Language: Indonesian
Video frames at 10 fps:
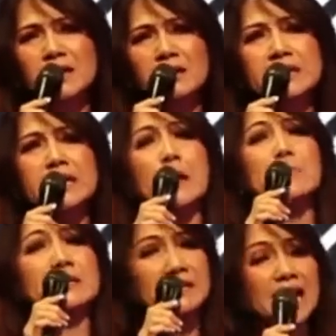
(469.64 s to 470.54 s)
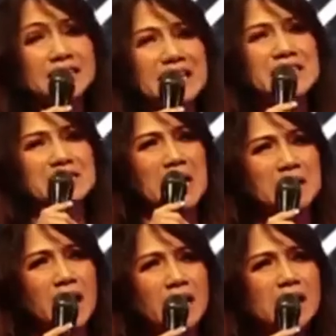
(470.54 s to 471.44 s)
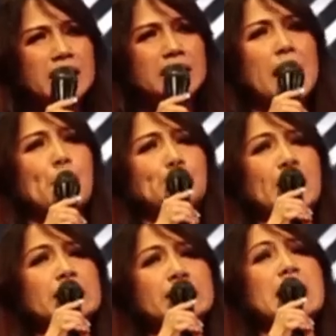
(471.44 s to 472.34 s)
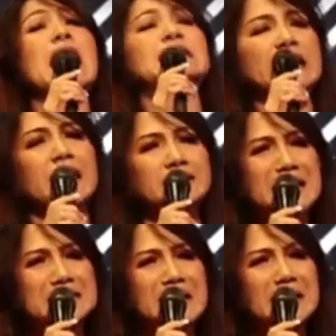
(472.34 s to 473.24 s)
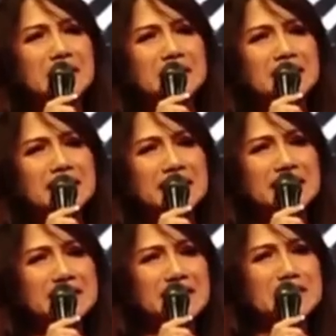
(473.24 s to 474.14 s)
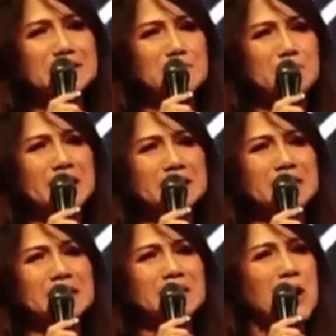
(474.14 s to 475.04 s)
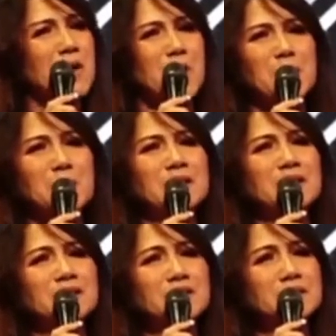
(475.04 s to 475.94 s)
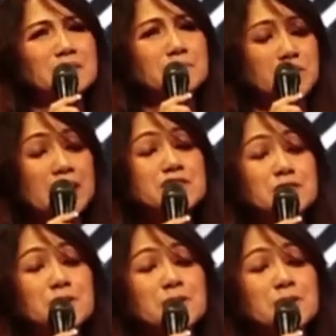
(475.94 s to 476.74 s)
Dia bertahta di sana. Dia pindah tahtanya. Ada di tempat ketika engkau berhancur.